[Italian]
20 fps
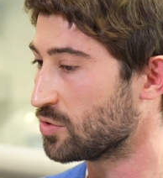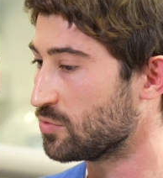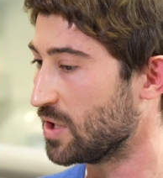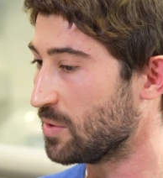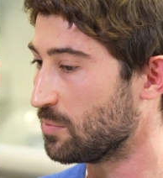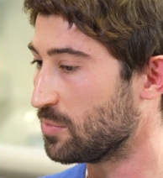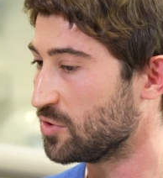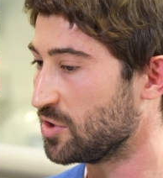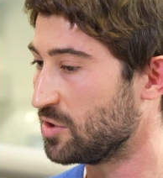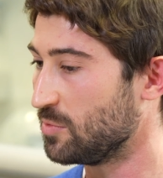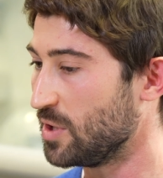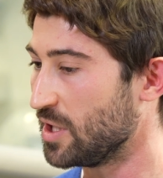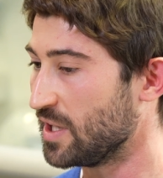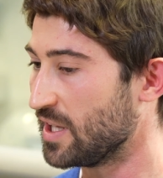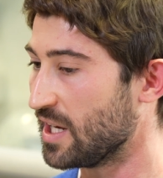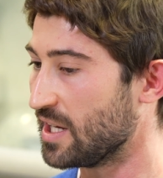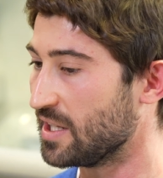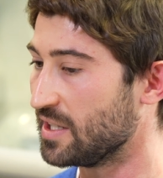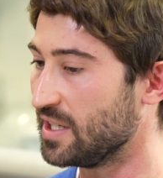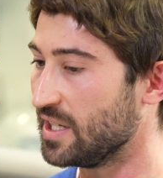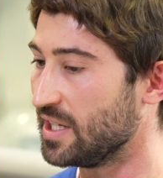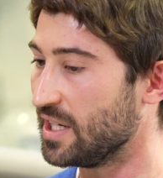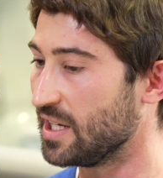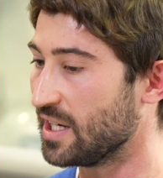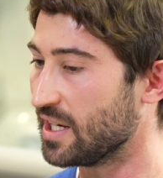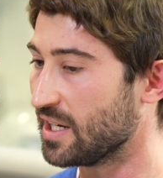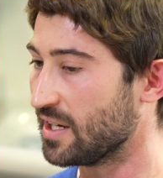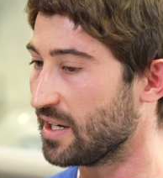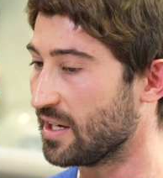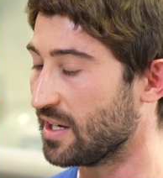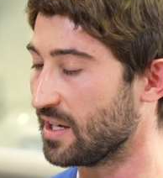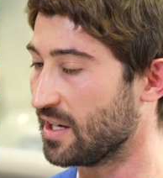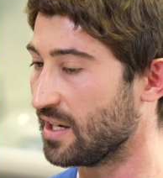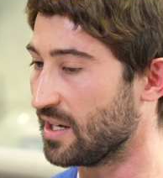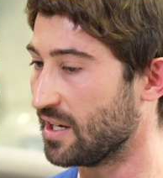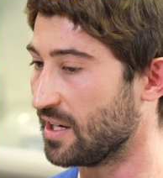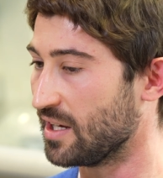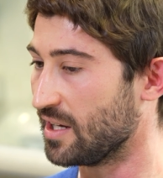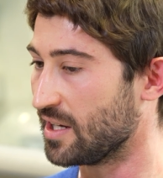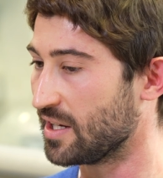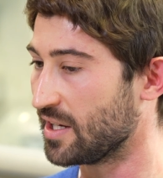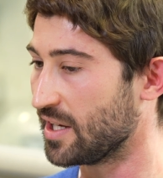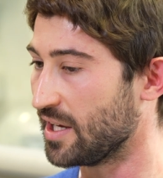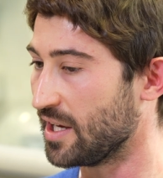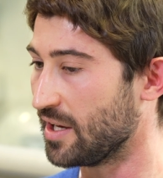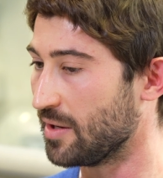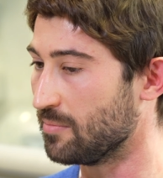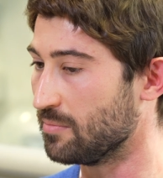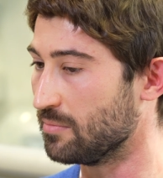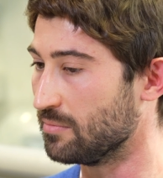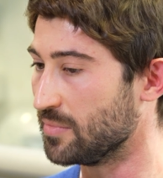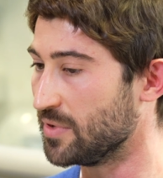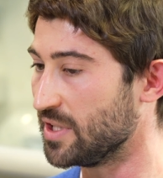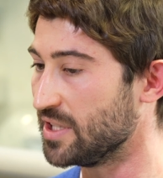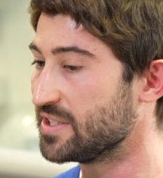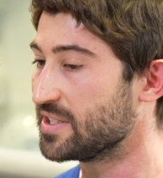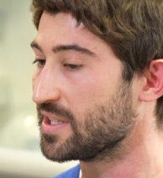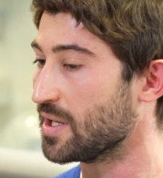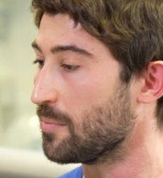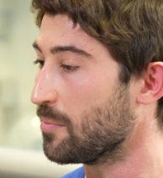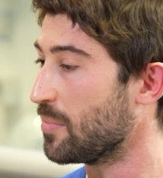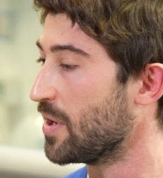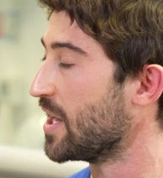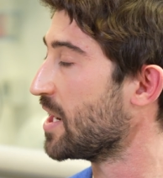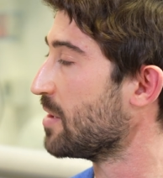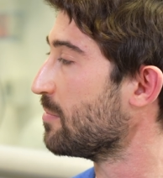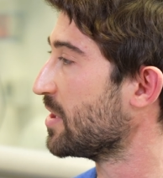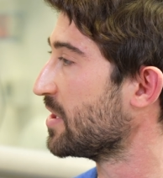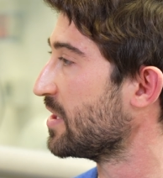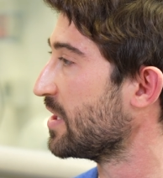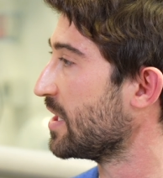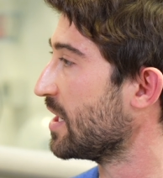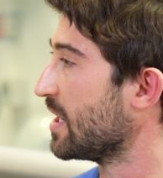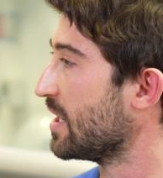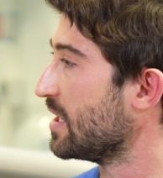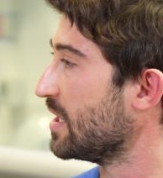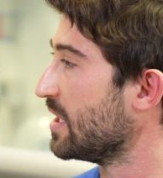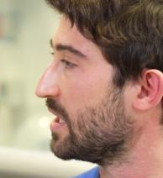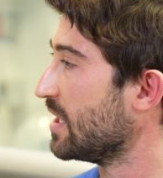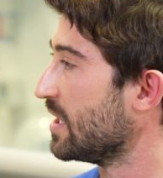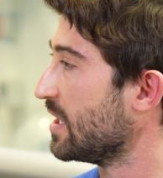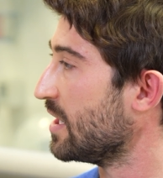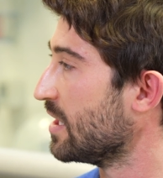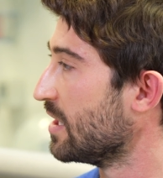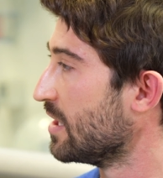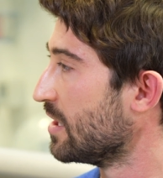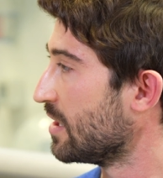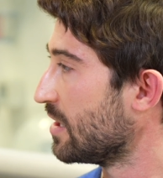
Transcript: sulla possibilità di, eh, che, di stampare materiali